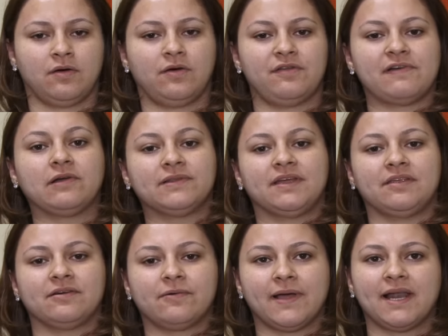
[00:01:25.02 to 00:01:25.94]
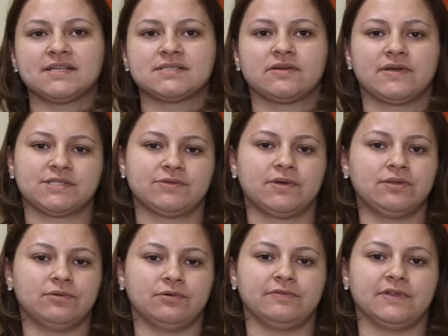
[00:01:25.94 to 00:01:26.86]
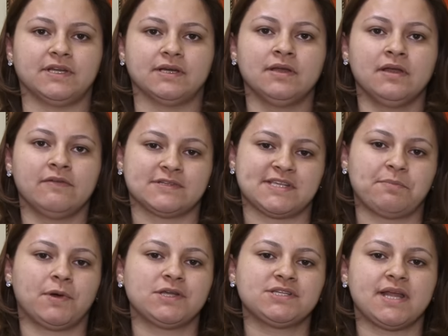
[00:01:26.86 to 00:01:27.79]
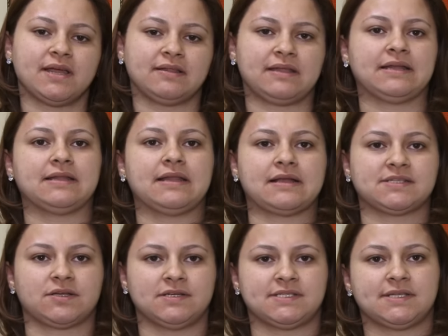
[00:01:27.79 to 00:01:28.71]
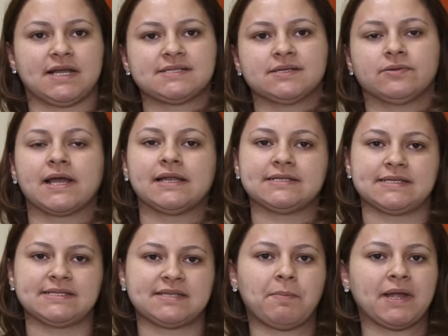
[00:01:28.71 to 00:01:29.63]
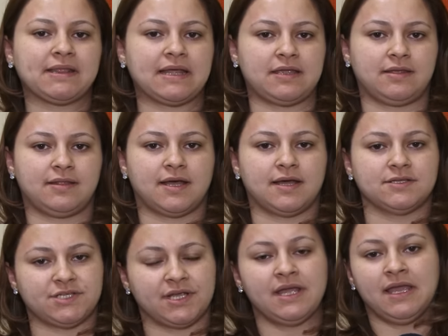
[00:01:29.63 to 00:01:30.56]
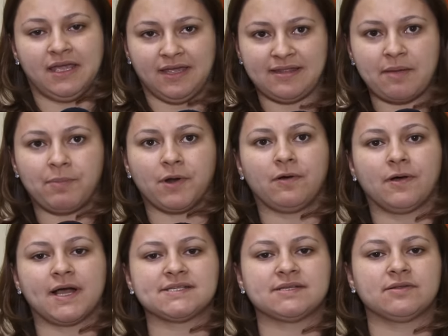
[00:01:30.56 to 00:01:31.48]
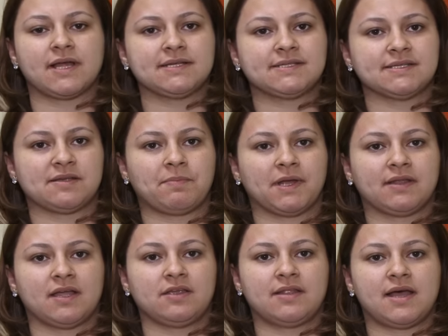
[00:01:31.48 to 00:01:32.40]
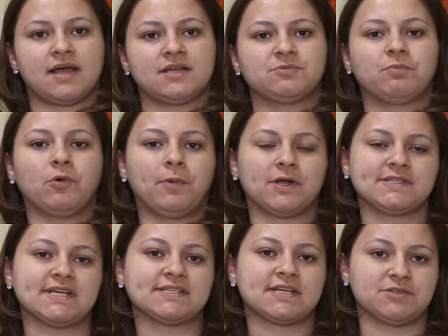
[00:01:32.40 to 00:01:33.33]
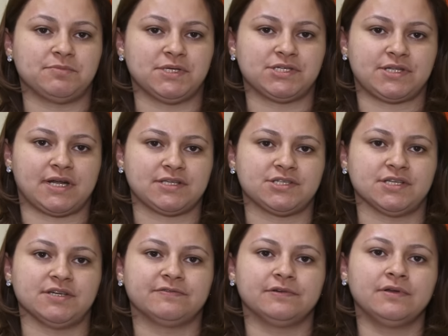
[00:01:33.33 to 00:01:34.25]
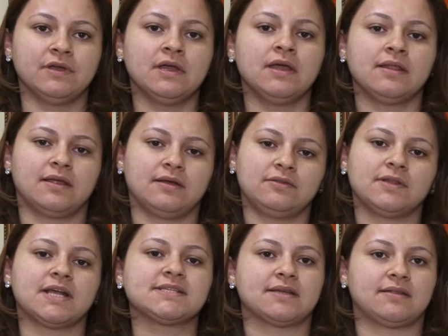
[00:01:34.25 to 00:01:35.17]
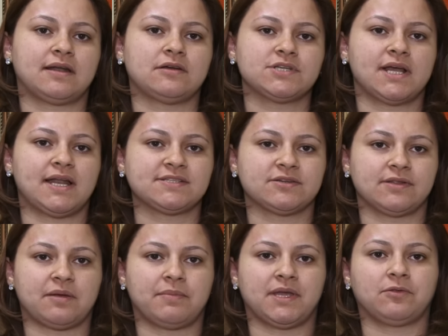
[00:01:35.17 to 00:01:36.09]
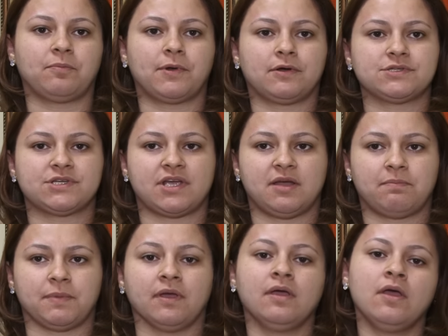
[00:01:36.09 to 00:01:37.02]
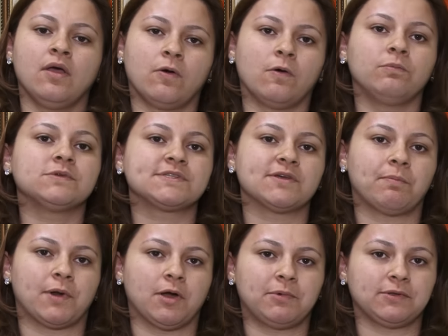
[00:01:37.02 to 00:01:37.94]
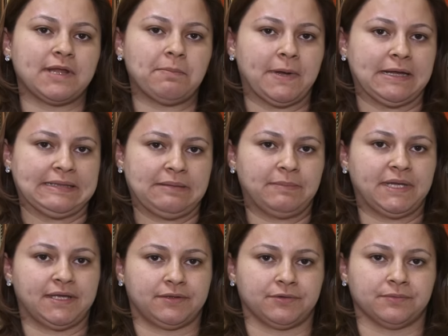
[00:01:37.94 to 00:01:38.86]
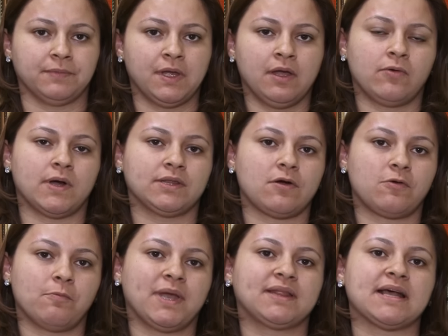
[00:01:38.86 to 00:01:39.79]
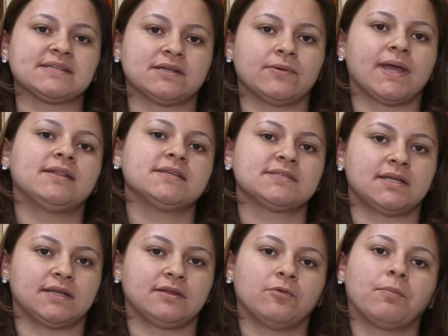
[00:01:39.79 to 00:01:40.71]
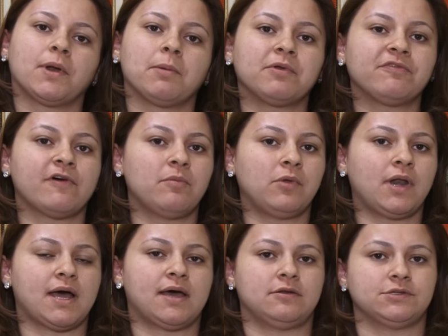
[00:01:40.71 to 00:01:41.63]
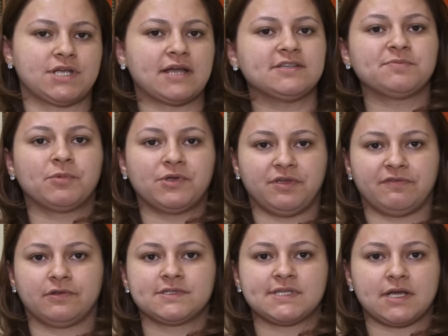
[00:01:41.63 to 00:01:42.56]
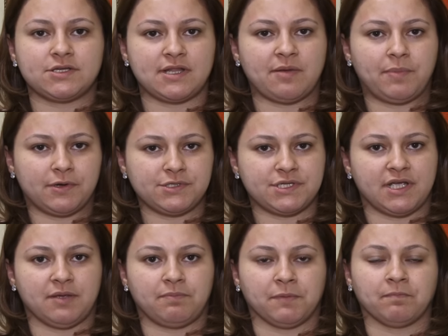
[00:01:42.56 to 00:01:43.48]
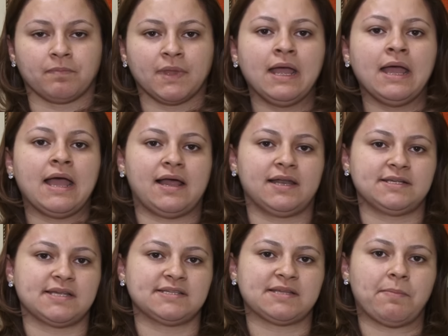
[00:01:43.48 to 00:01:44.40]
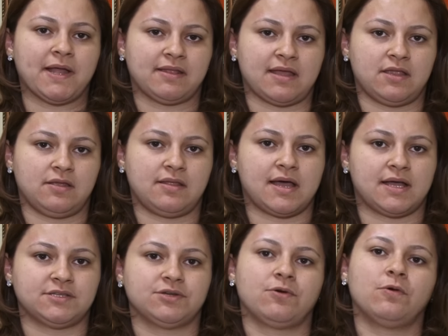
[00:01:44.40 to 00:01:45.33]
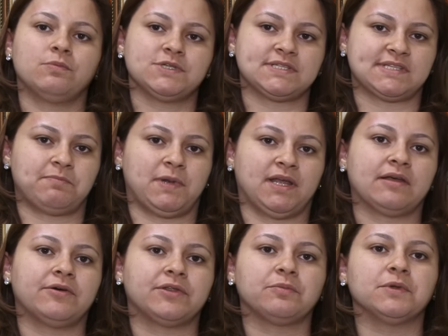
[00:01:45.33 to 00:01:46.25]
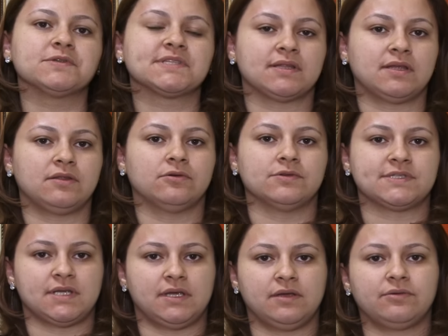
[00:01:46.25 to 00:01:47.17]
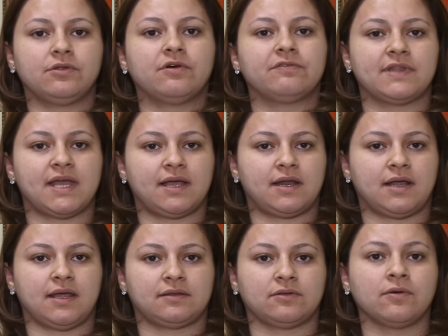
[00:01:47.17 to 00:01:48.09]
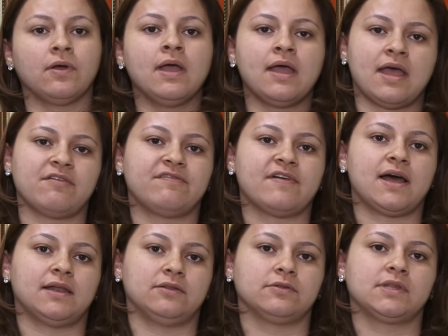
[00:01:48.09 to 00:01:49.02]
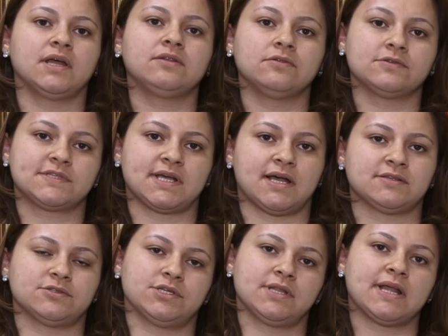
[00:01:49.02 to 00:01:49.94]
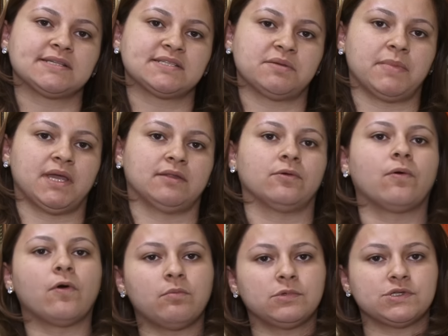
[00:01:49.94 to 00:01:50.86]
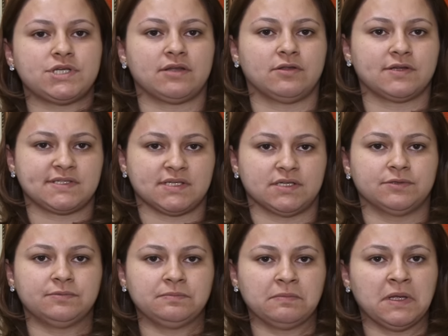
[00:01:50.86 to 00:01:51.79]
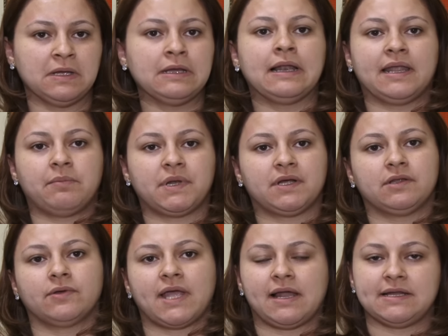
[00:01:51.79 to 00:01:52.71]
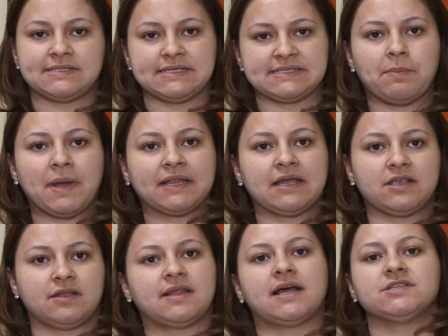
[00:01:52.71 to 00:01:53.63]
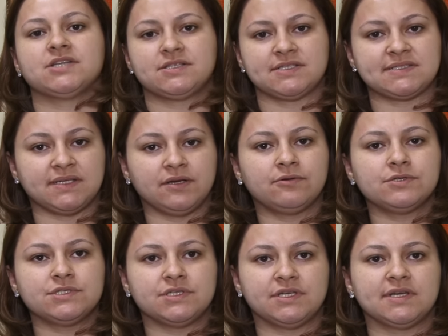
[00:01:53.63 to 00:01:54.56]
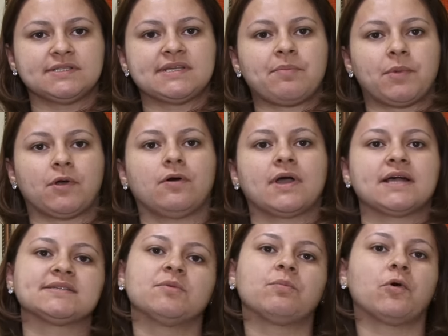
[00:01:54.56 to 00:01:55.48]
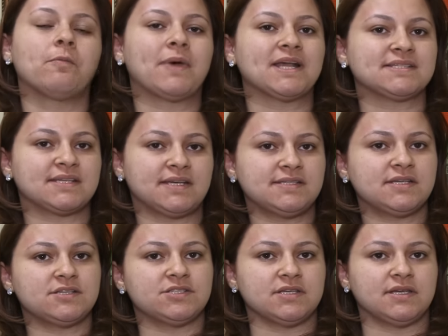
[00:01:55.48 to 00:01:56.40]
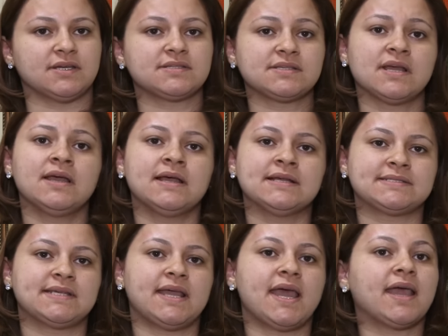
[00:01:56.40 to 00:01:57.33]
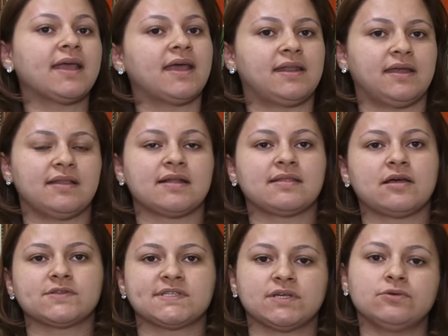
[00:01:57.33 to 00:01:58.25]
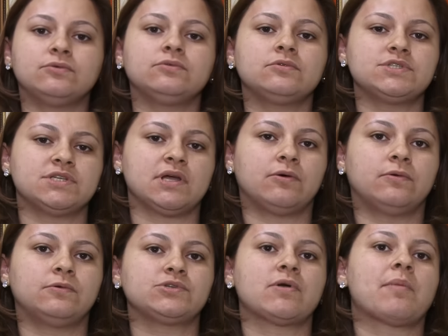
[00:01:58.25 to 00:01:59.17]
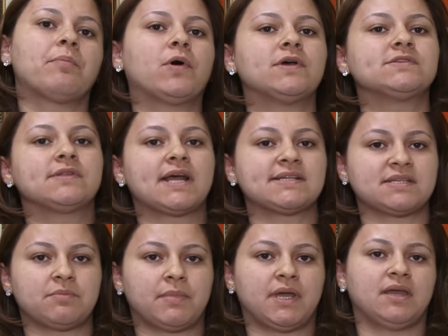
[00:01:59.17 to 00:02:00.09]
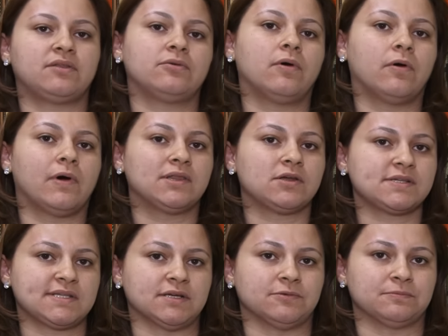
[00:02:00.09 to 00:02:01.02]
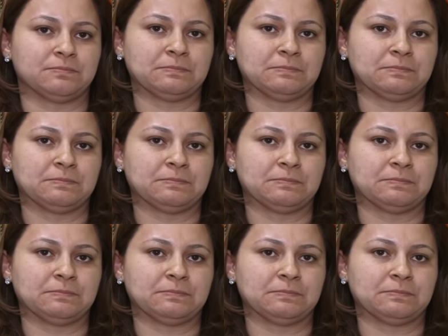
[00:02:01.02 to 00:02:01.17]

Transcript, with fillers: Oi, Valdênia, com relação à sua dúvida, você pode dar entrada na solicitação da licença paternidade e da prorrogação da licença paternidade por processo administrativo, tanto na Central de Relacionamento PROGEP, como no seu próprio departamento, com a documentação que é descrita no próprio formulário, já disponível no site da PROGEP. A licença paternidade, como disciplina 8.112 e o novo decreto, é válido tanto nos casos de nascimento como de adoção, lembrando que a licença paternidade é de cinco dias e a prorrogação prorrogação por mais 15 dias, se requerida até o segundo dia útil após o nascimento ou adoção.